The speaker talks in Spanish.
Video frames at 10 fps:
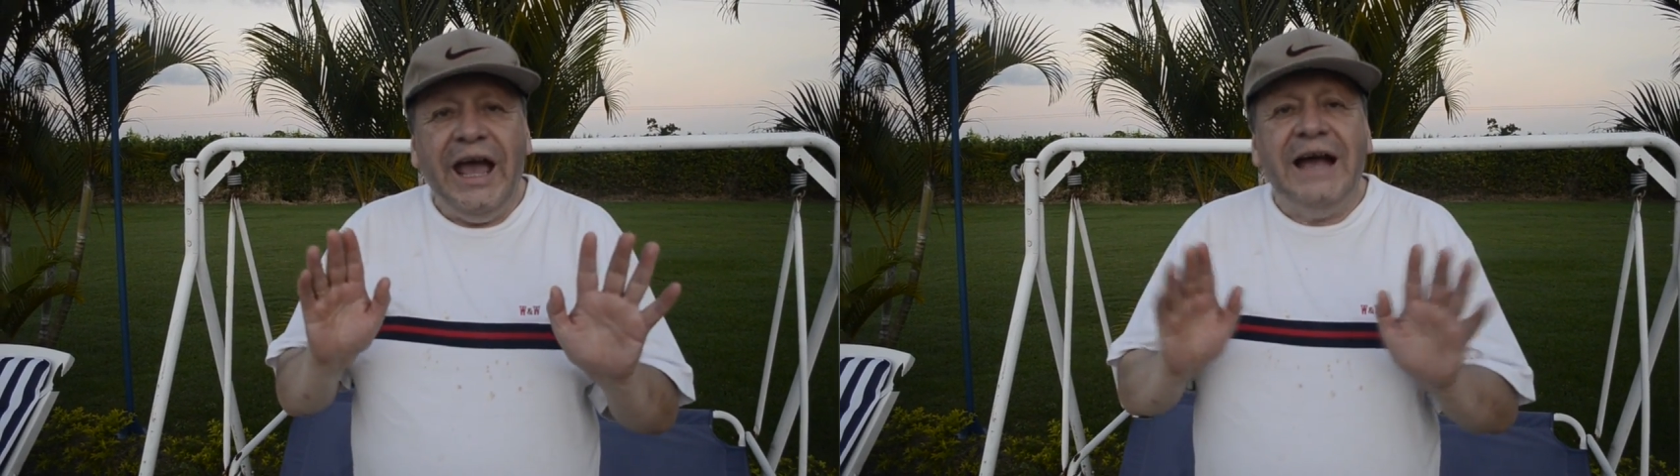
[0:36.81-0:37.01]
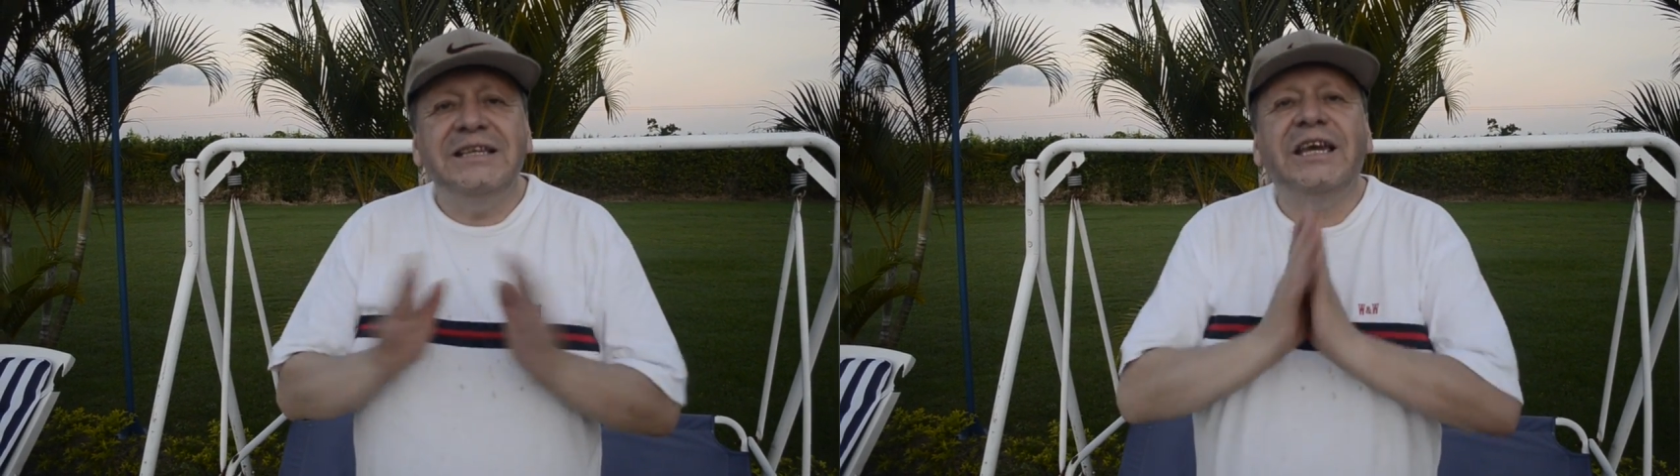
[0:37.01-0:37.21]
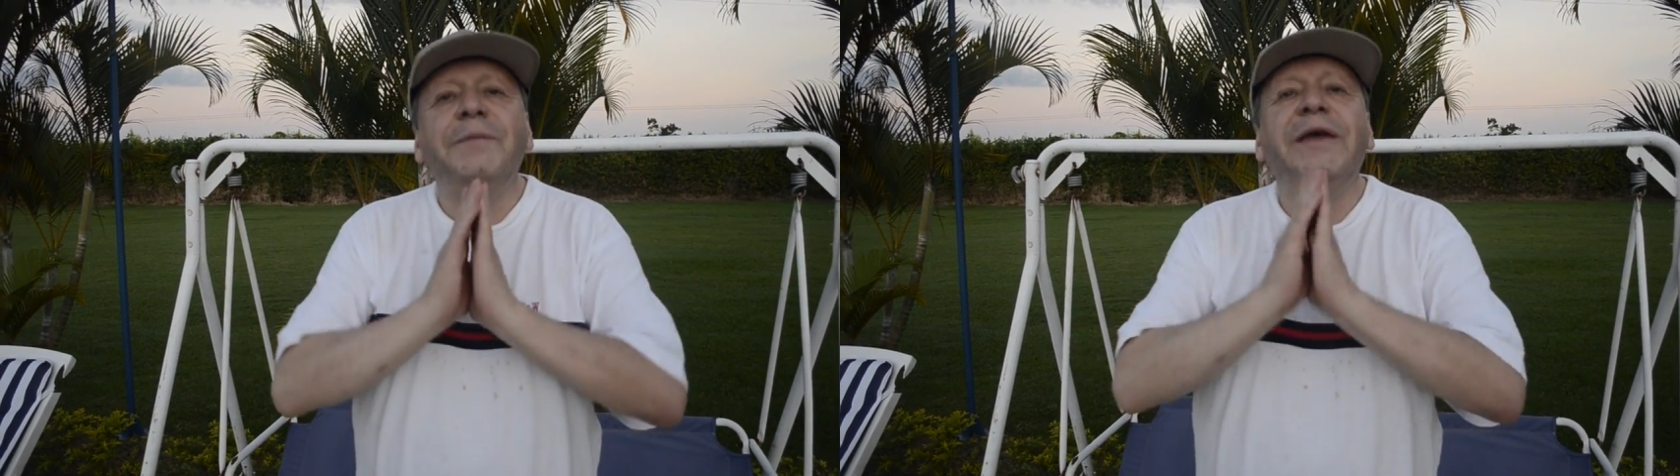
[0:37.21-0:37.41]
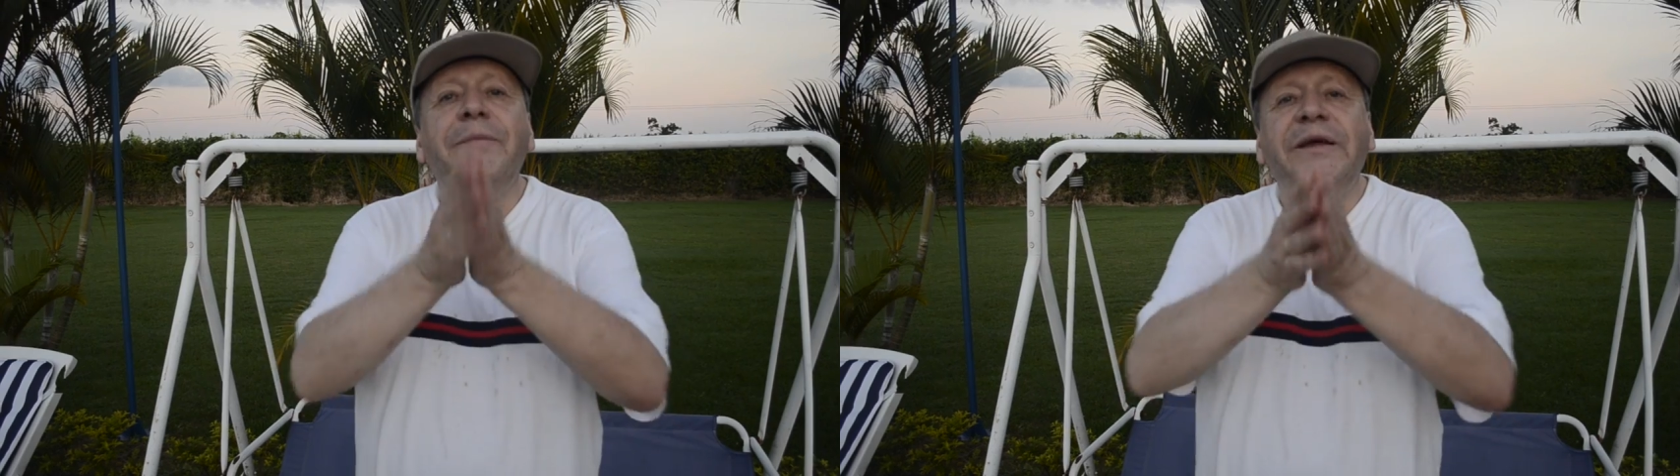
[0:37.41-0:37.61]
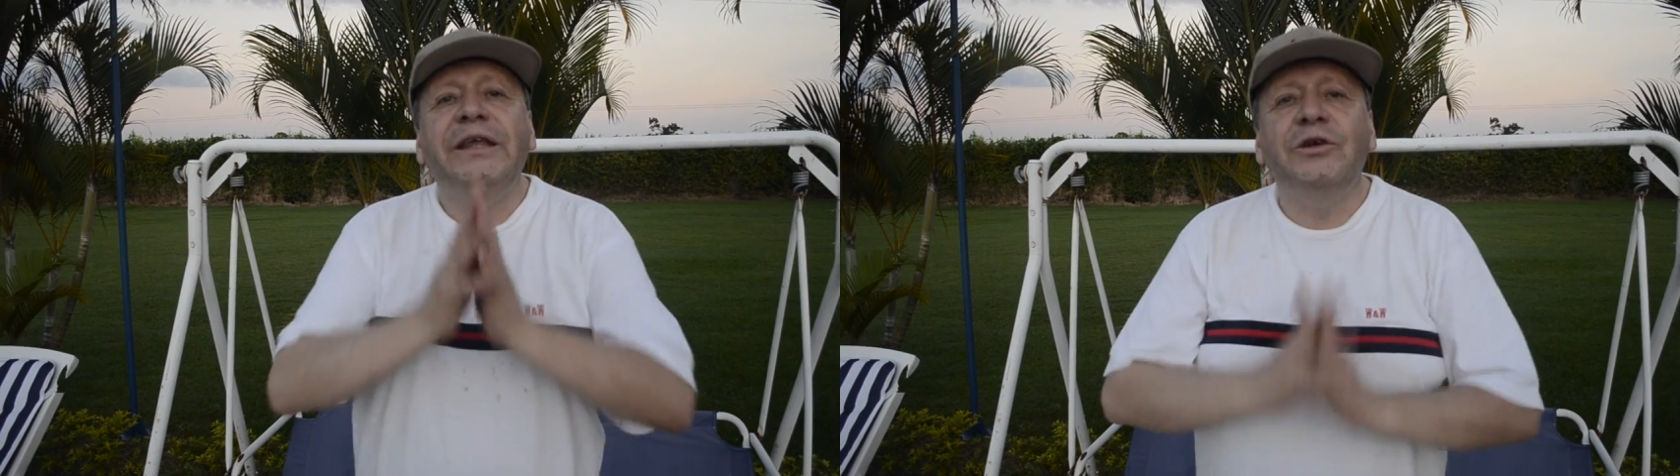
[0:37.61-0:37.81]
Así que
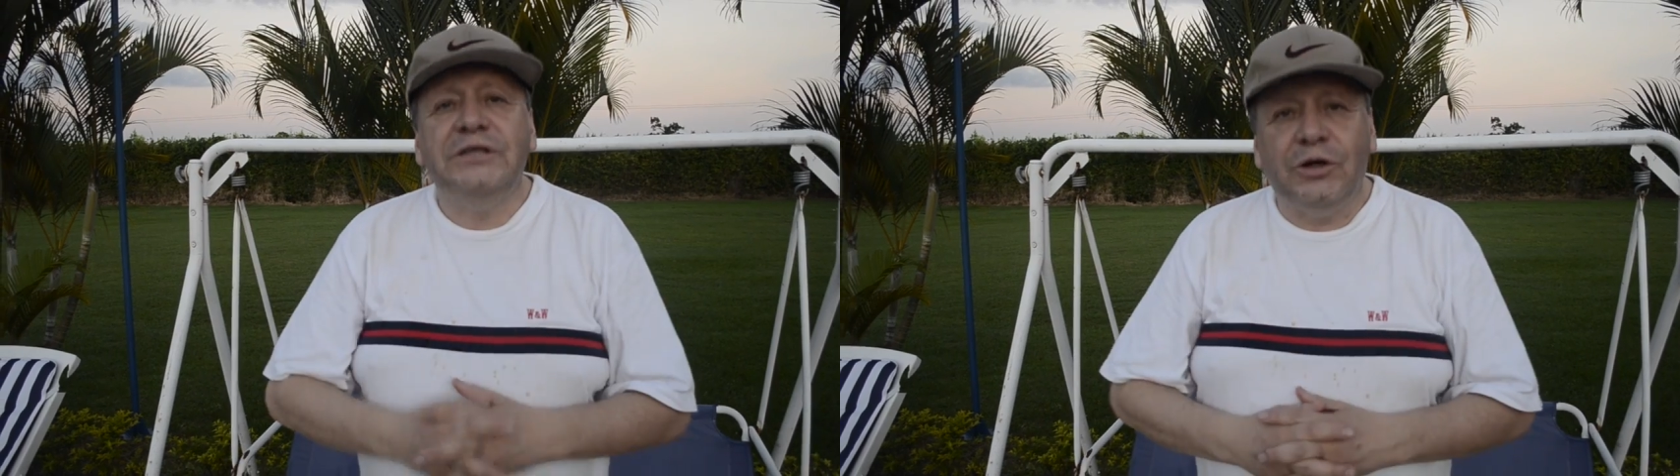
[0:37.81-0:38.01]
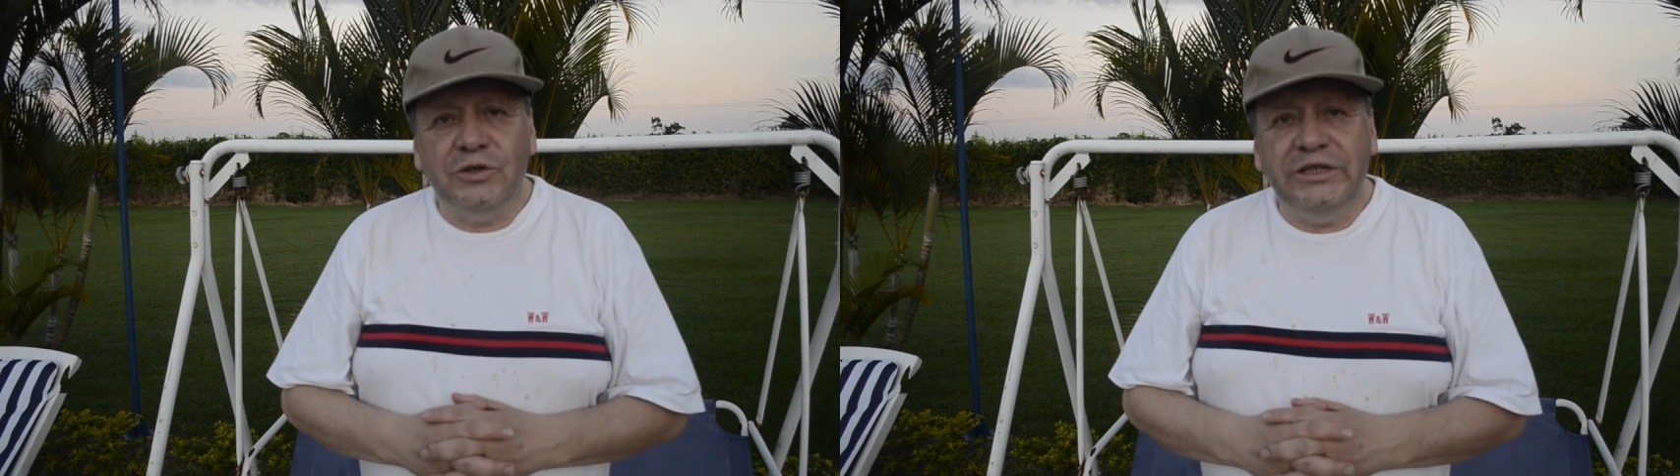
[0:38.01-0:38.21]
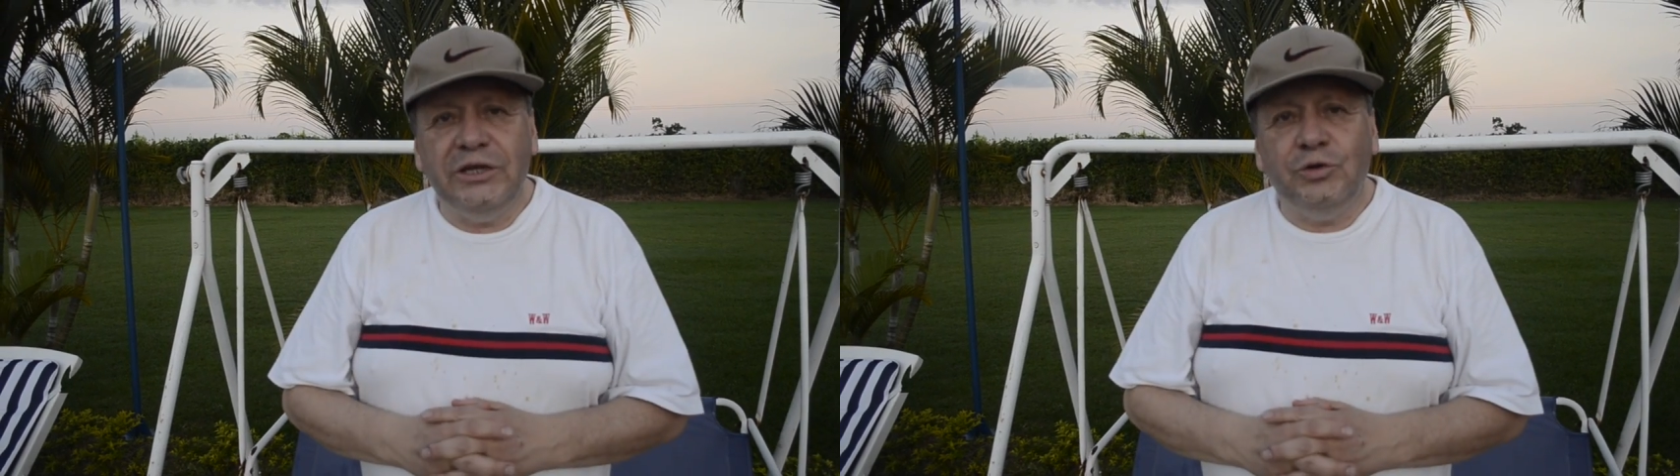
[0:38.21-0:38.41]
bienvenidos a Cocine